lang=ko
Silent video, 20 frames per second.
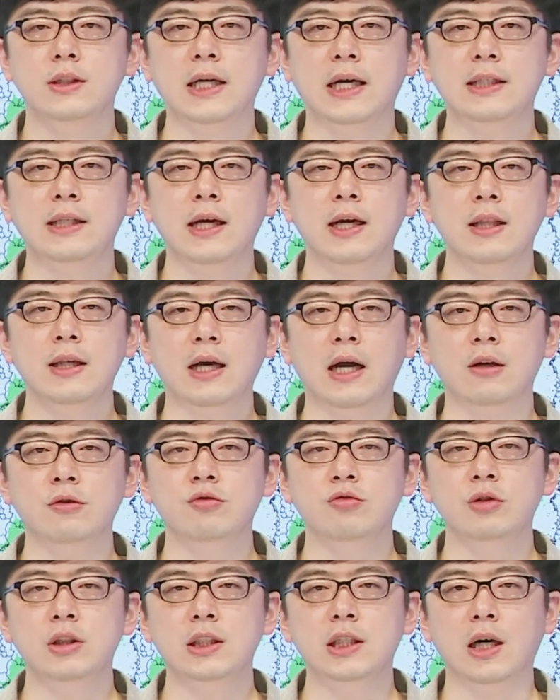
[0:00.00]
자세한
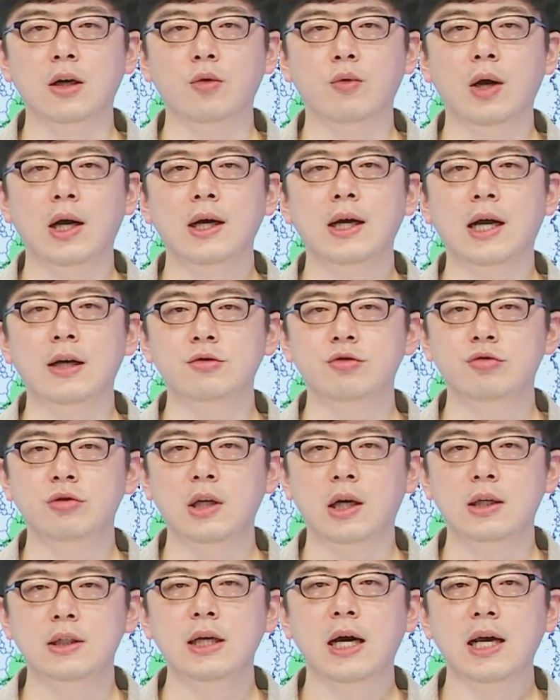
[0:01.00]
강수 시간과
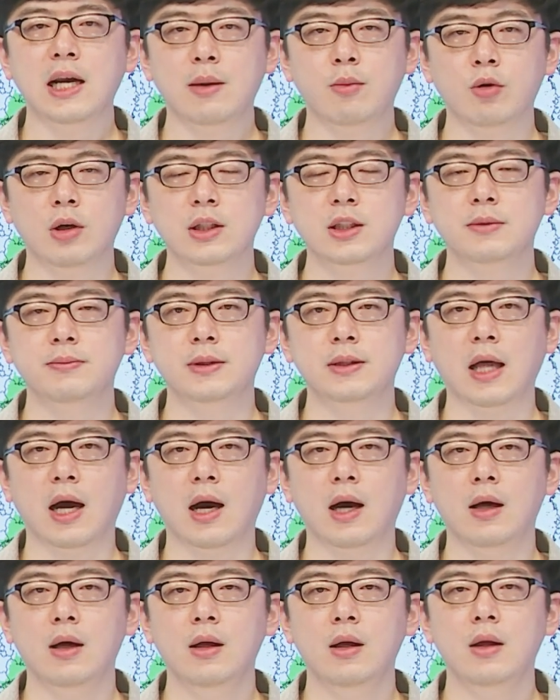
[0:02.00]
강수량을
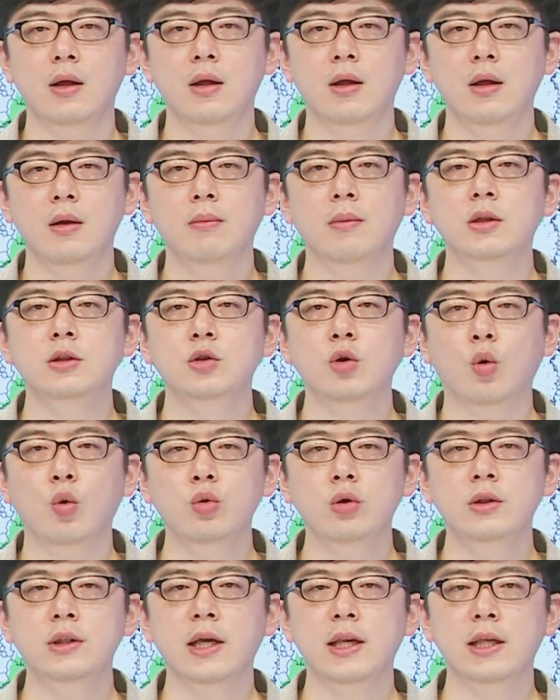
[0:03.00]
알아보겠습니다. 먼저
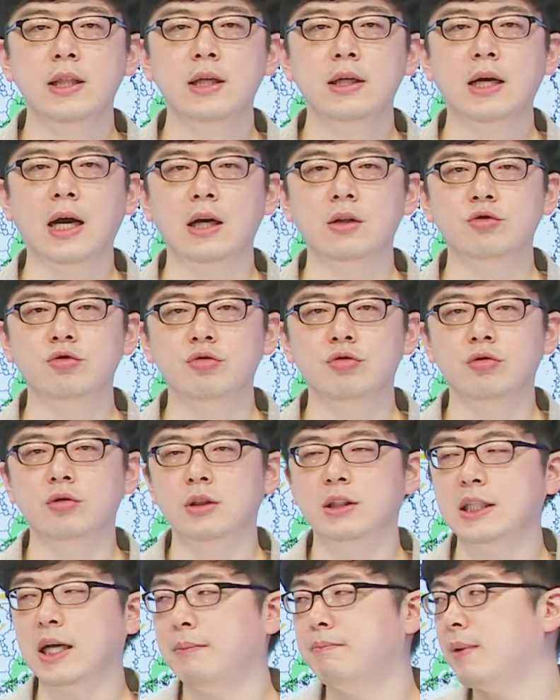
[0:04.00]
오늘 내리는 강수 중
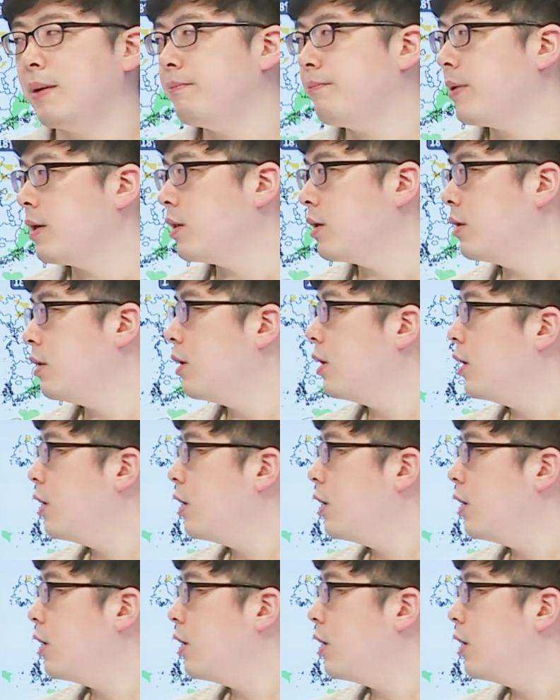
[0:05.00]
장맛비는